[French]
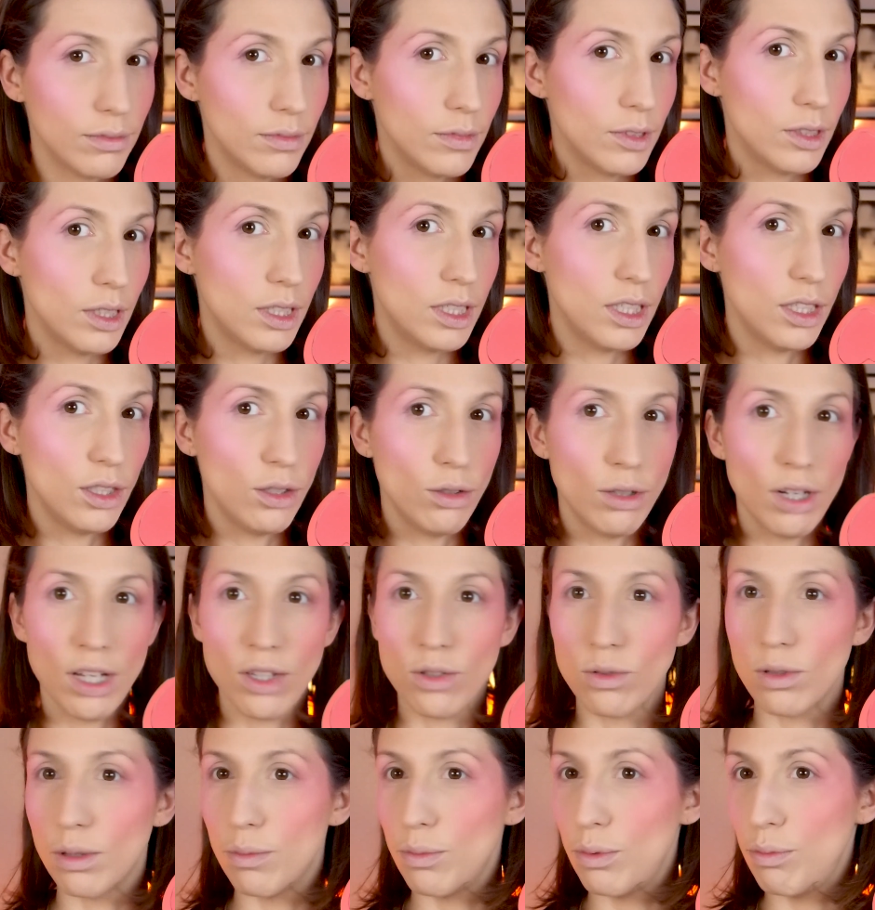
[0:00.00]
Toi ces deux-là
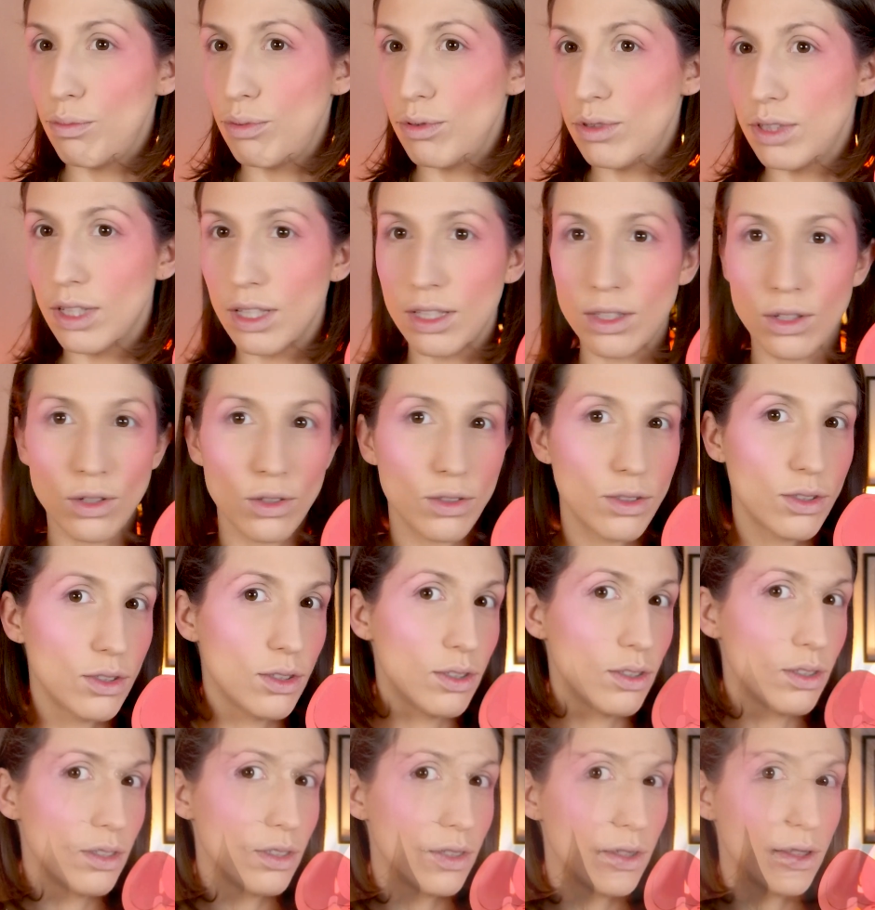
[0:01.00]
sont un peu plus
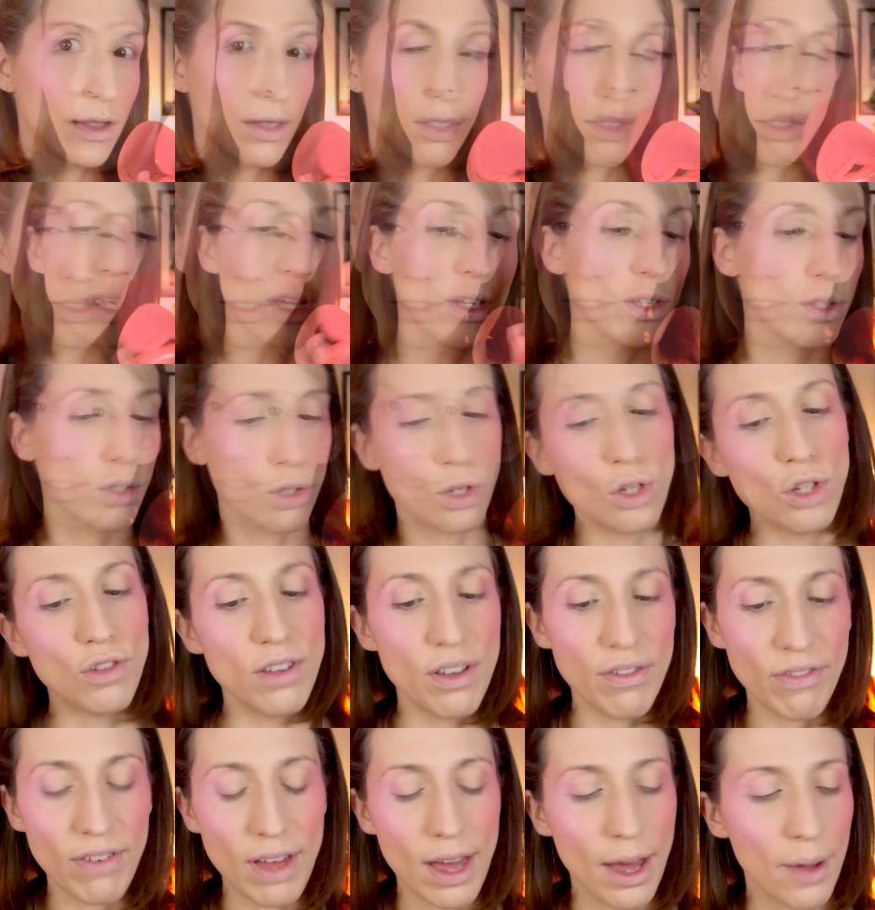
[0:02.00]
intenses. Ce que je
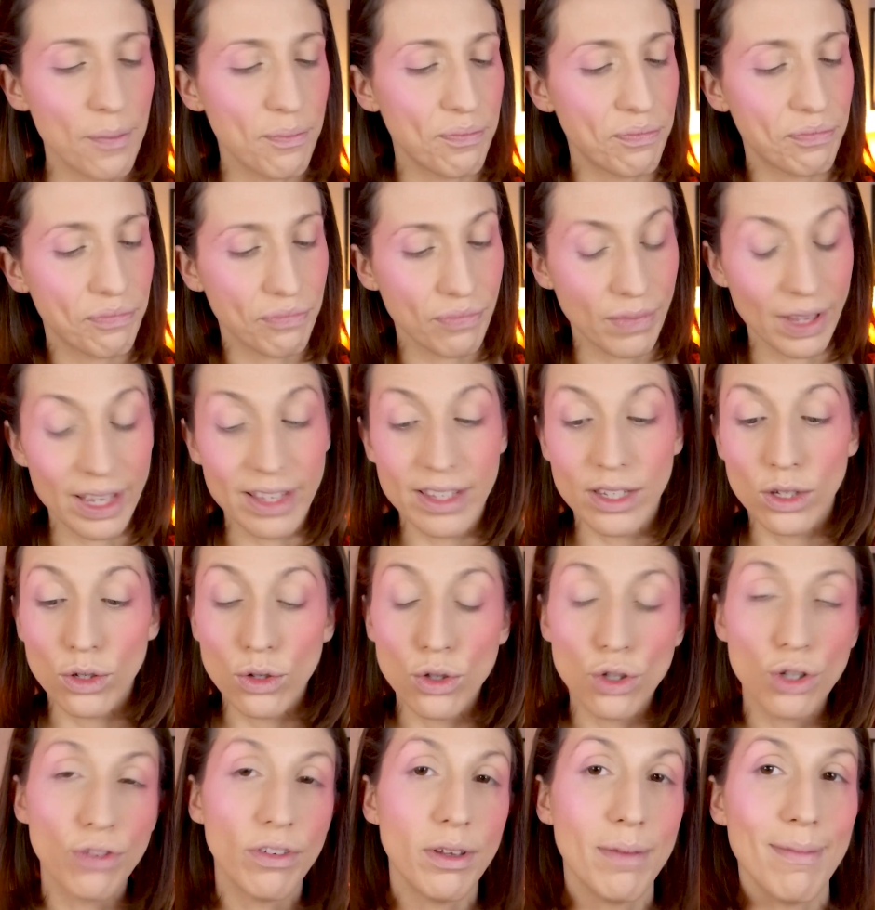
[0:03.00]
vais faire, c'est
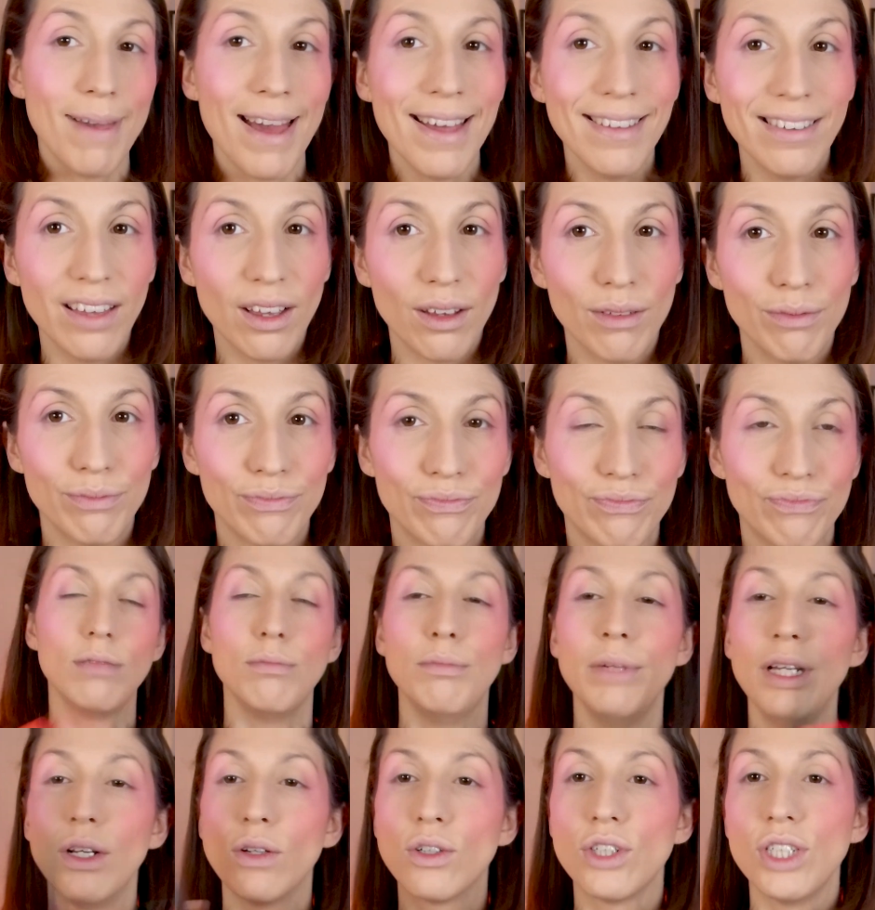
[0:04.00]
que je vais mettre,
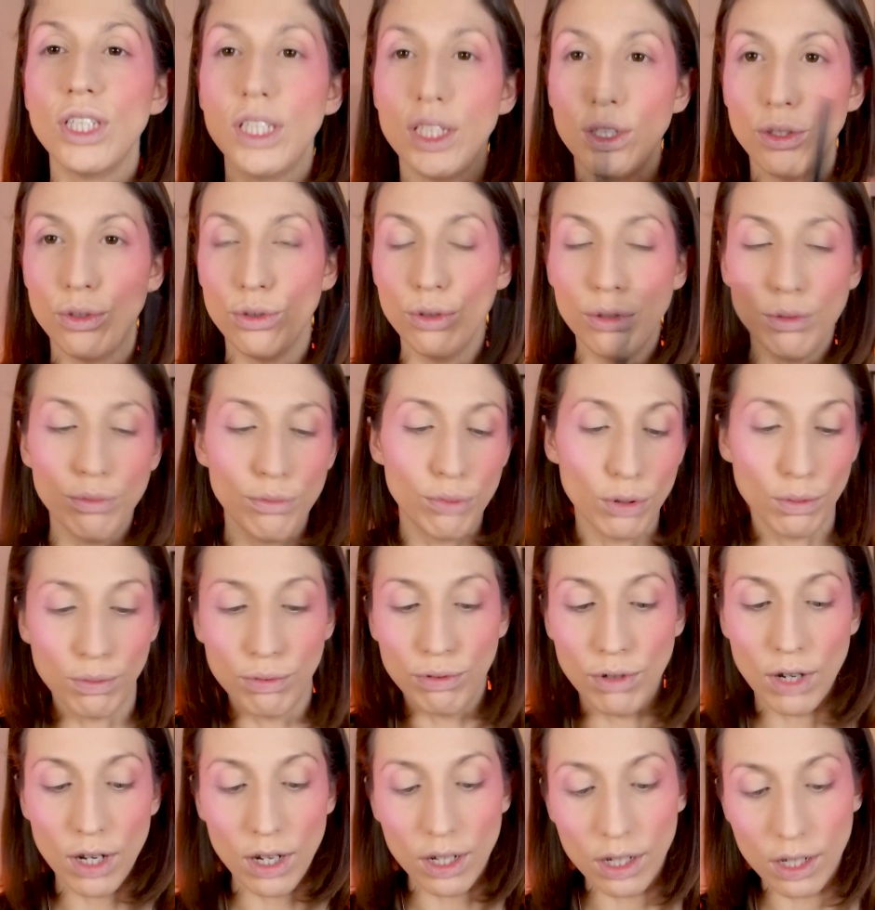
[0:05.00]
mélanger les deux pour
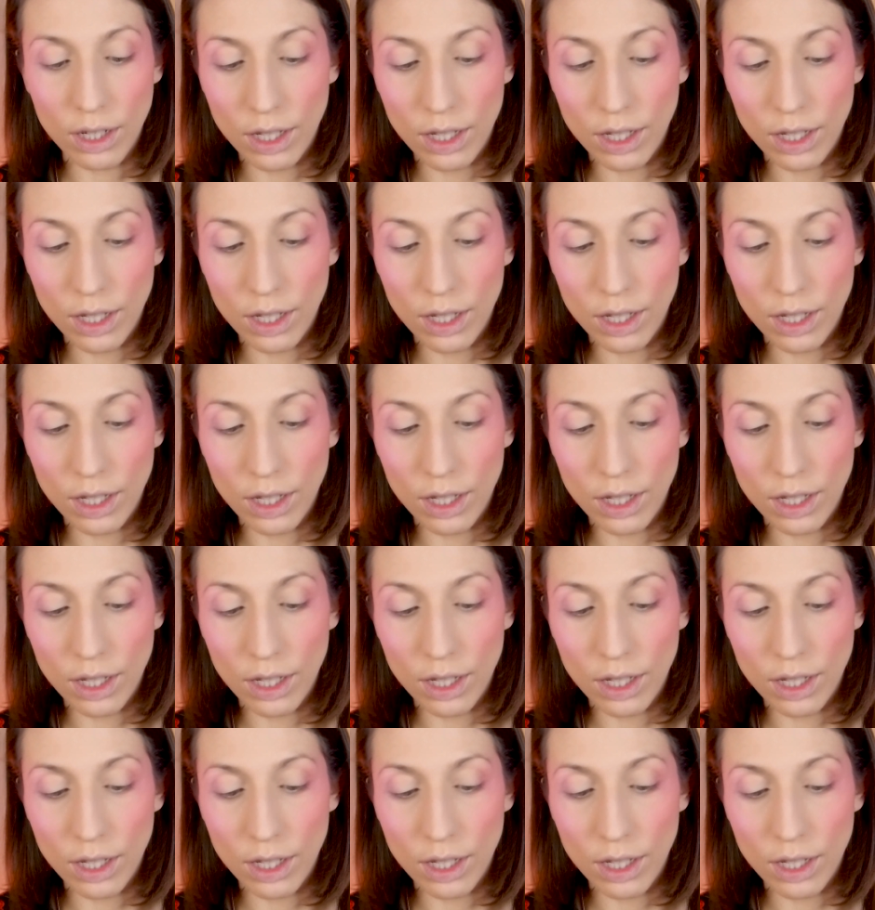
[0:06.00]
pouvoir